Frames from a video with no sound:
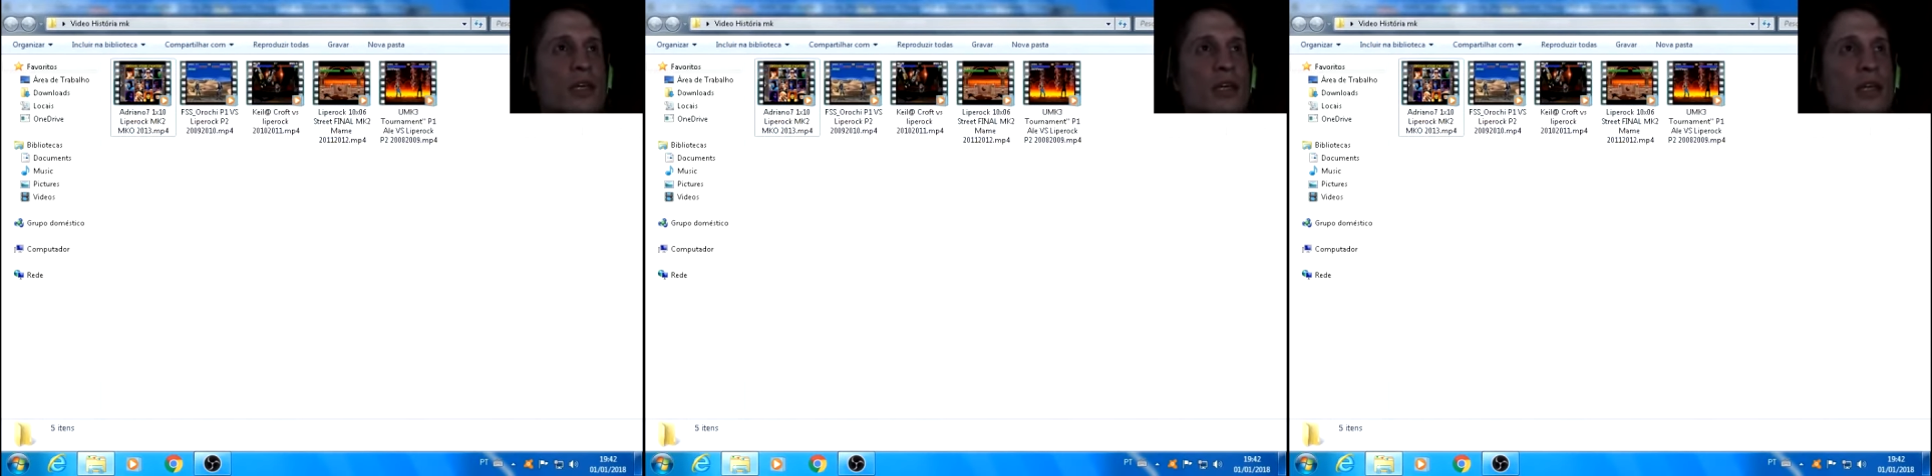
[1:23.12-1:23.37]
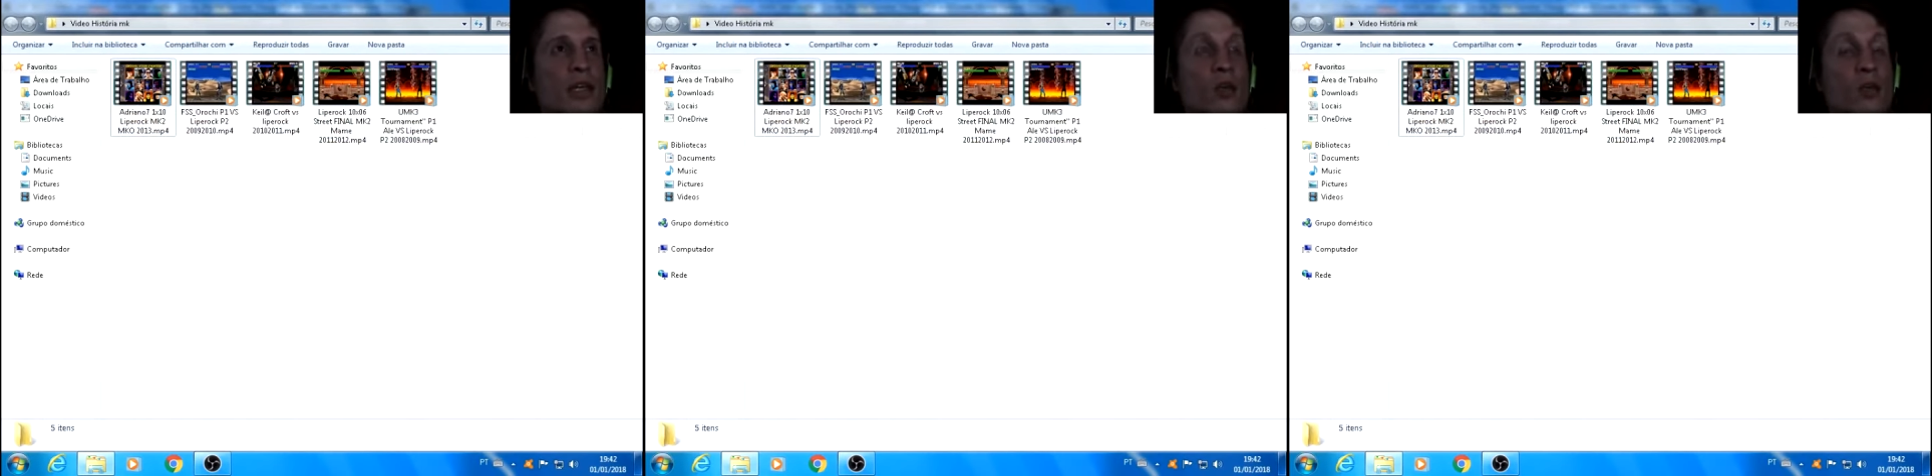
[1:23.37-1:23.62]

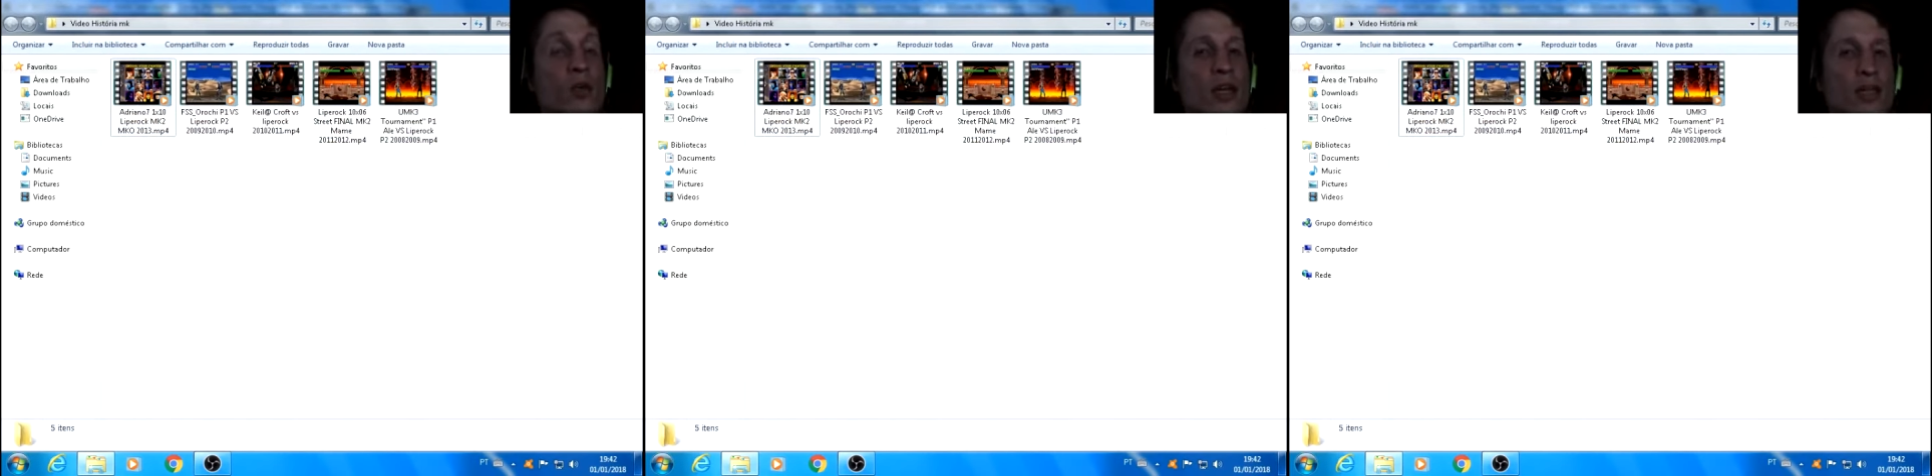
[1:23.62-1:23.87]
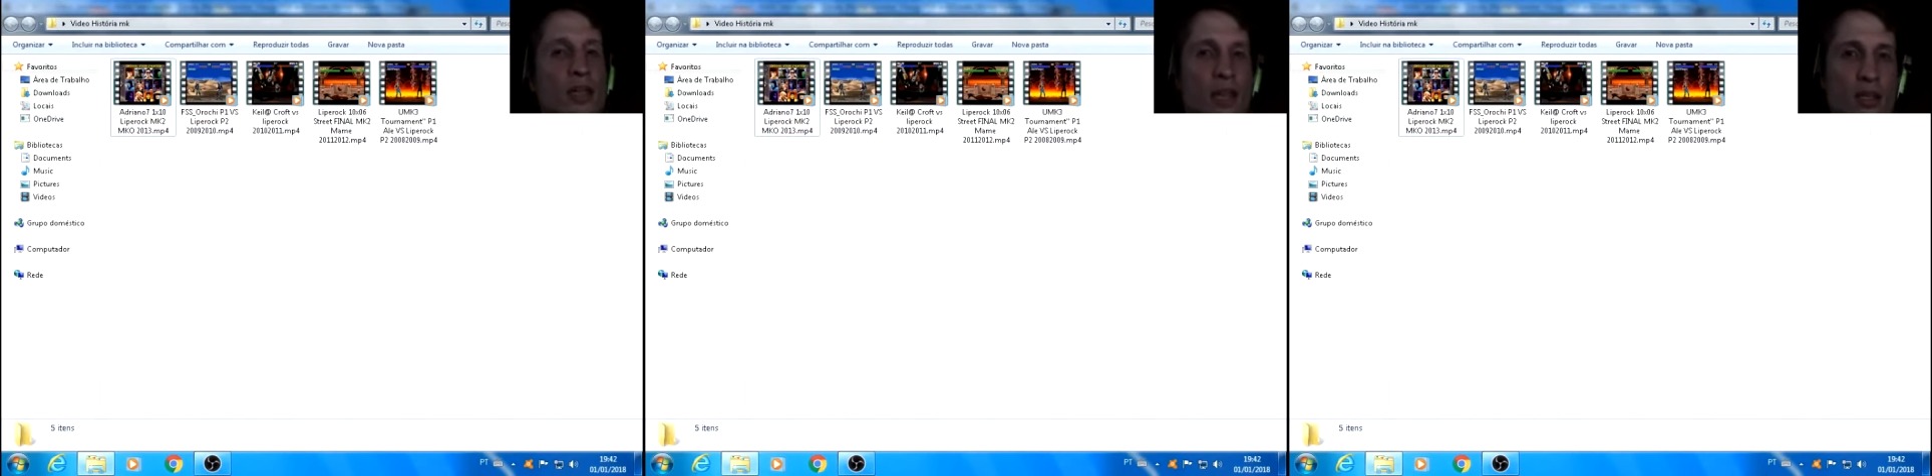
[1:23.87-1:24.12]
eu
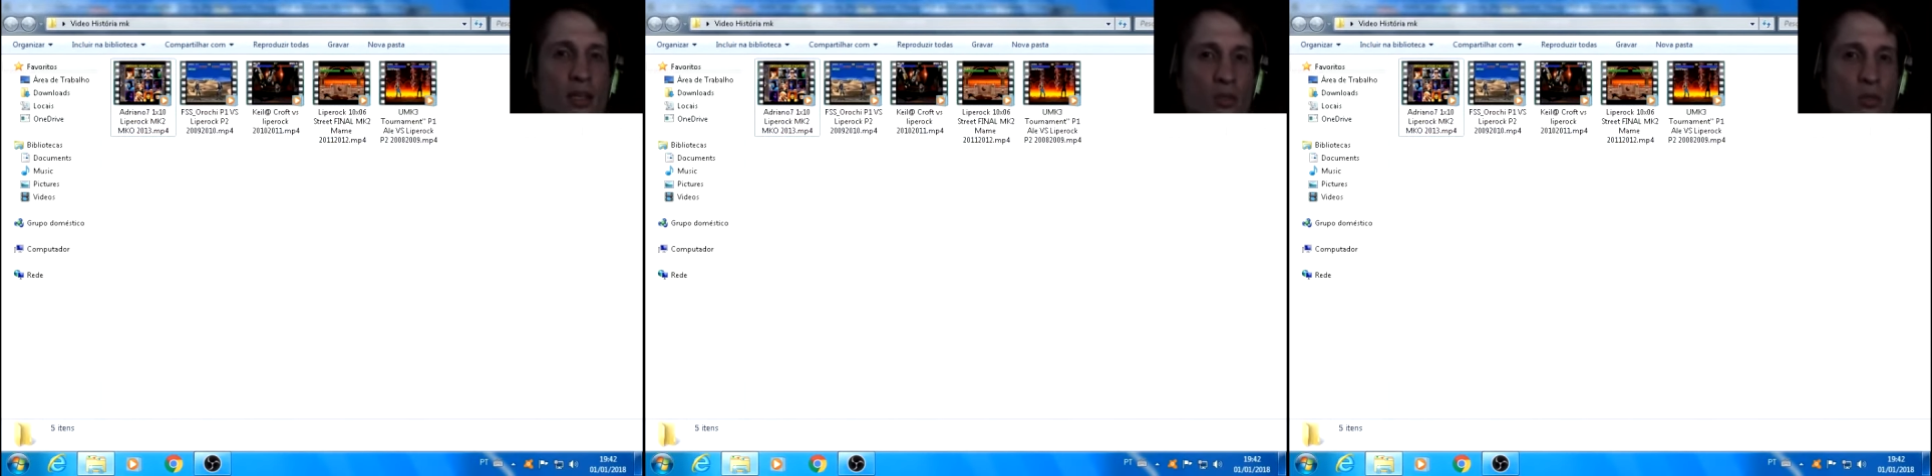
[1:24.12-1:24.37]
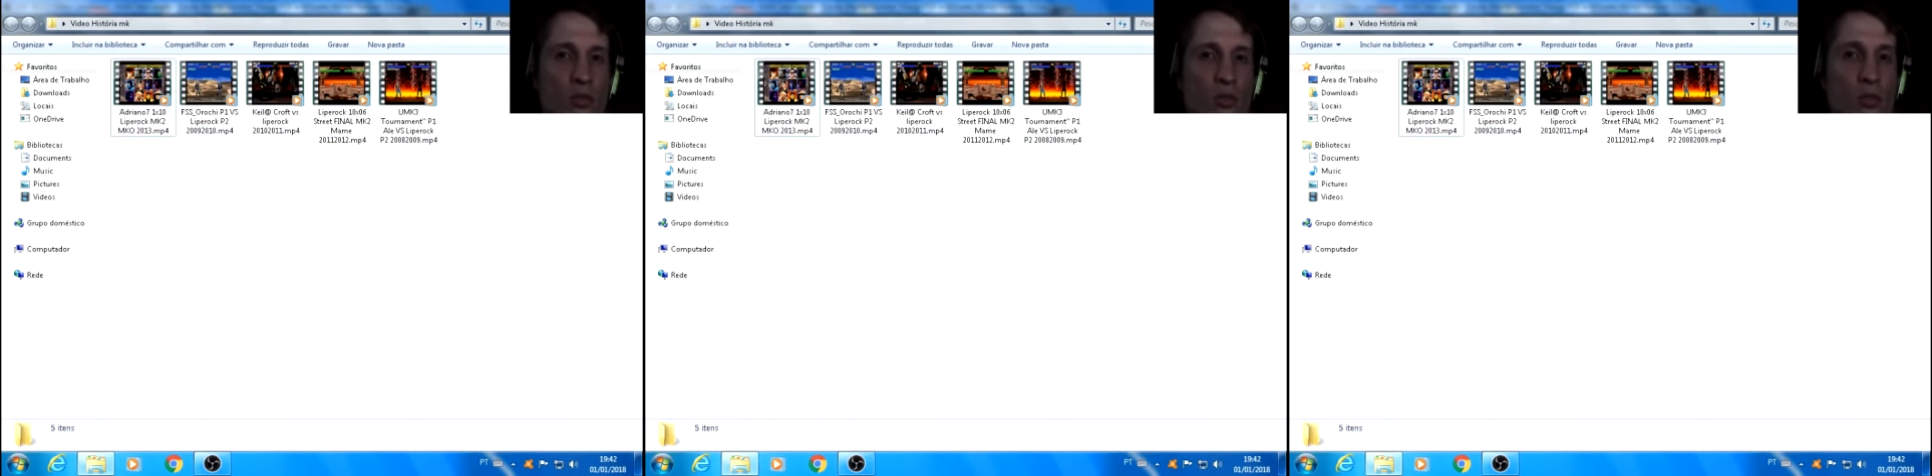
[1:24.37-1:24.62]
ganhei,
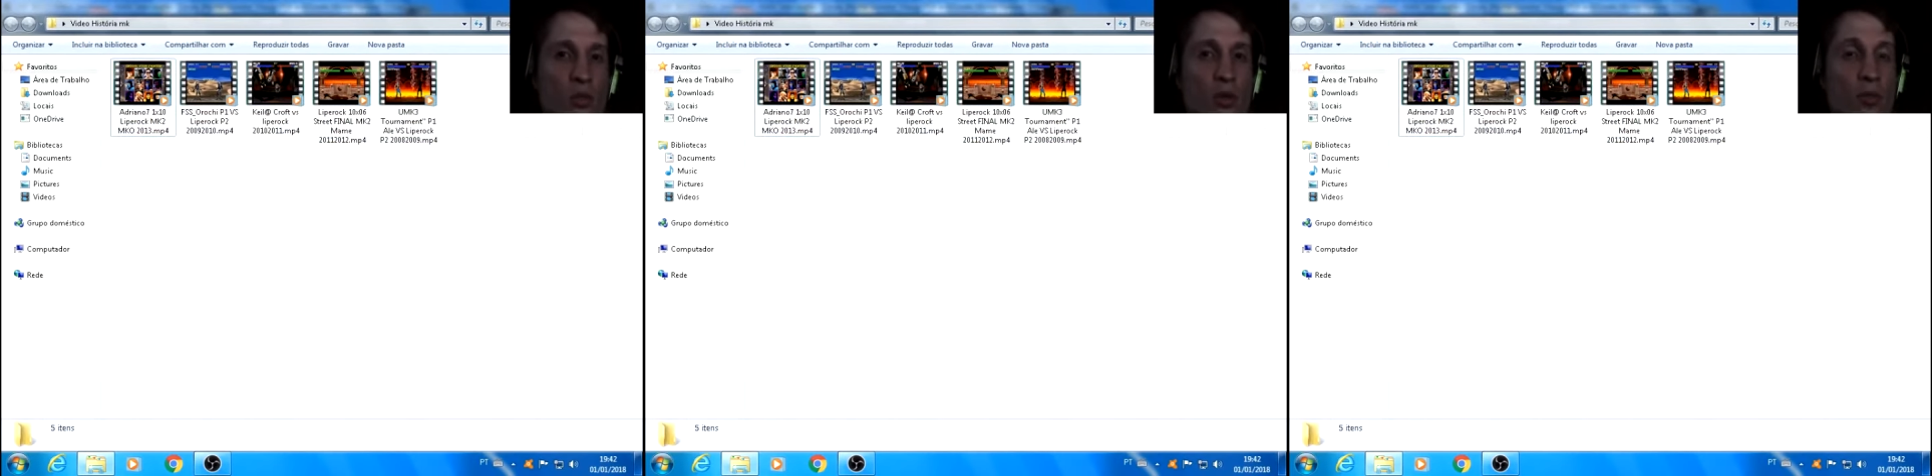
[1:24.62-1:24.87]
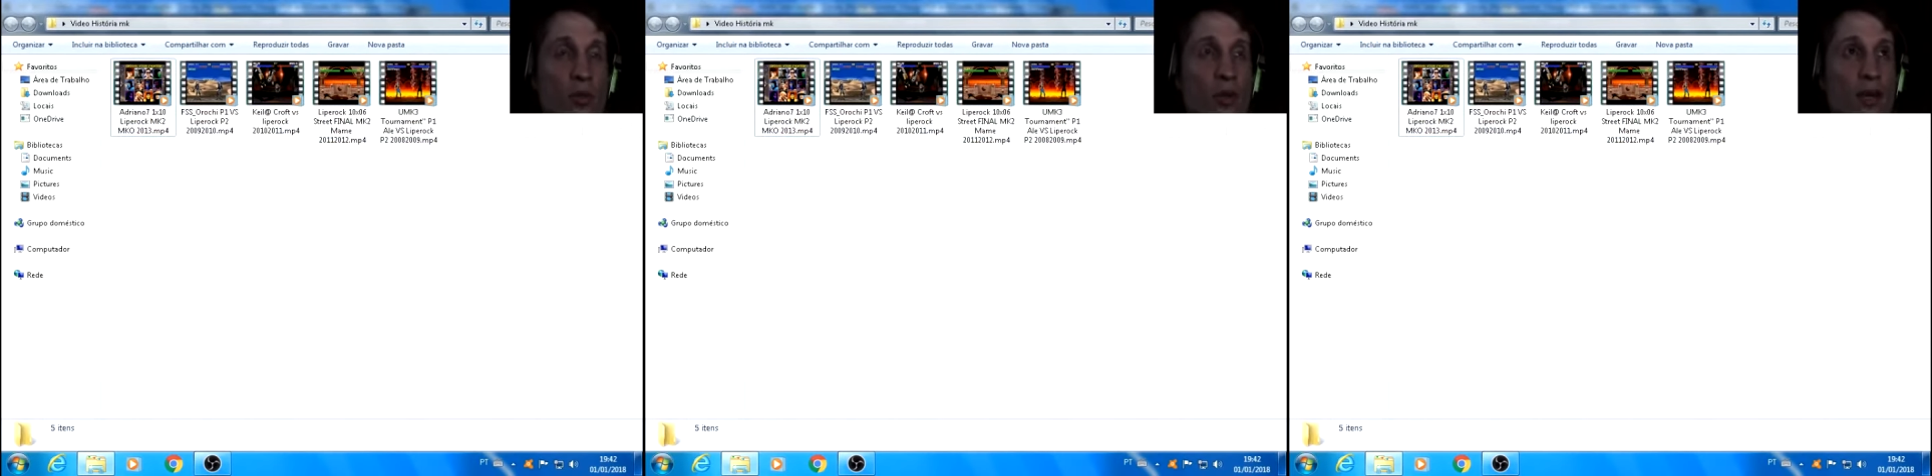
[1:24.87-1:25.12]

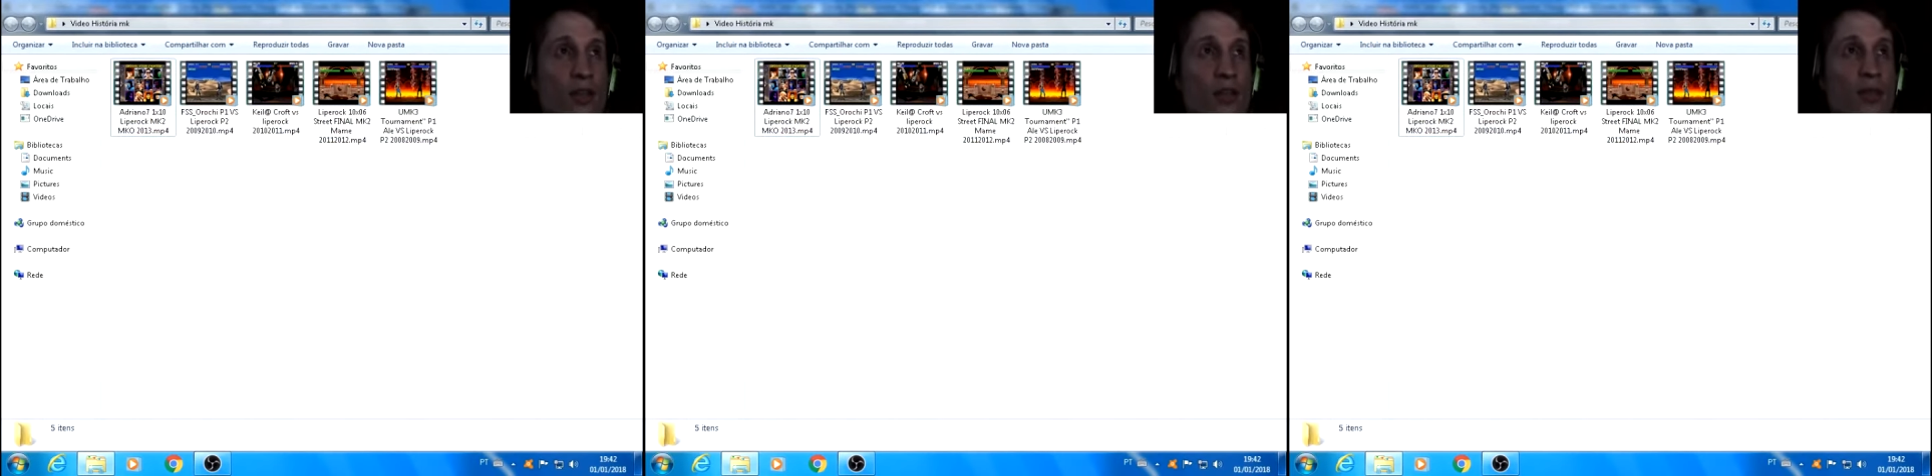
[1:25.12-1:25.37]
campeonato